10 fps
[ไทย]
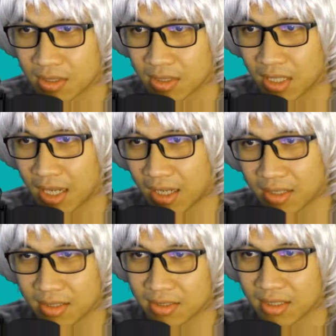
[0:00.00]
เนี่ย
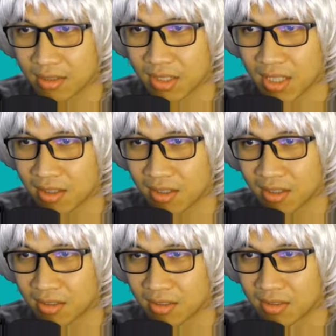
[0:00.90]
เท่านี้ก็
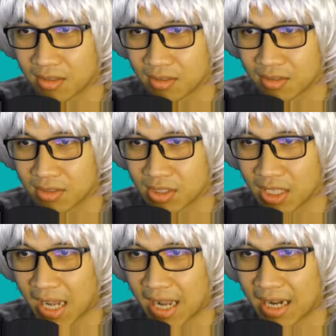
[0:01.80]
ช
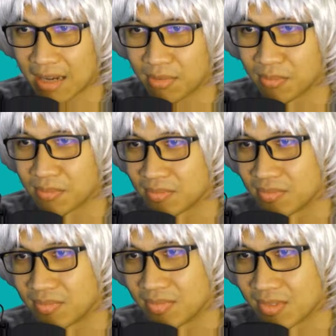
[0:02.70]
นะแล้วครับผม
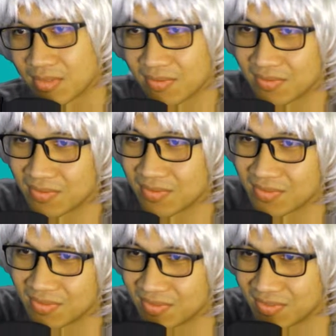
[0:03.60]
อื
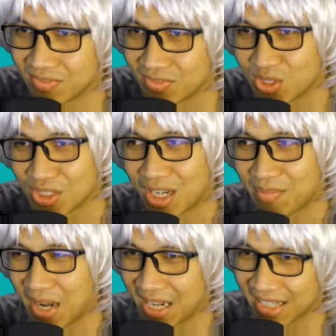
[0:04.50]
มสุดยอด
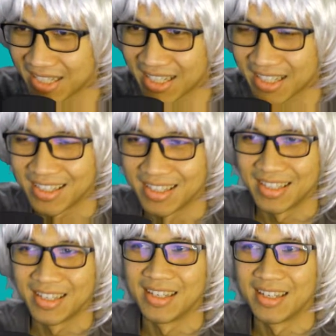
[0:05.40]
ไปเลยนะ
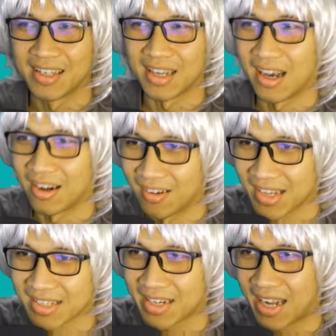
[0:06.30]
ลอง
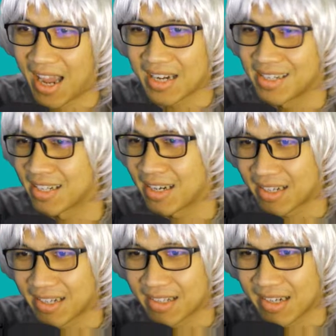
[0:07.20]
อีกสักครั้งหนึ่งแล้ว
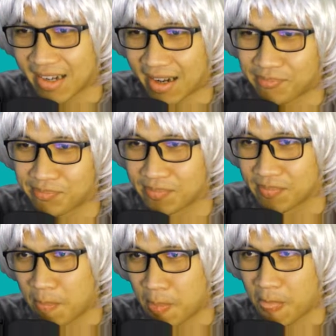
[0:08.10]
กันนะครับ
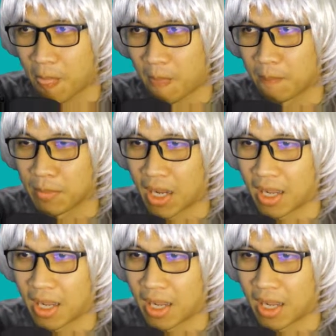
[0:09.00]
มา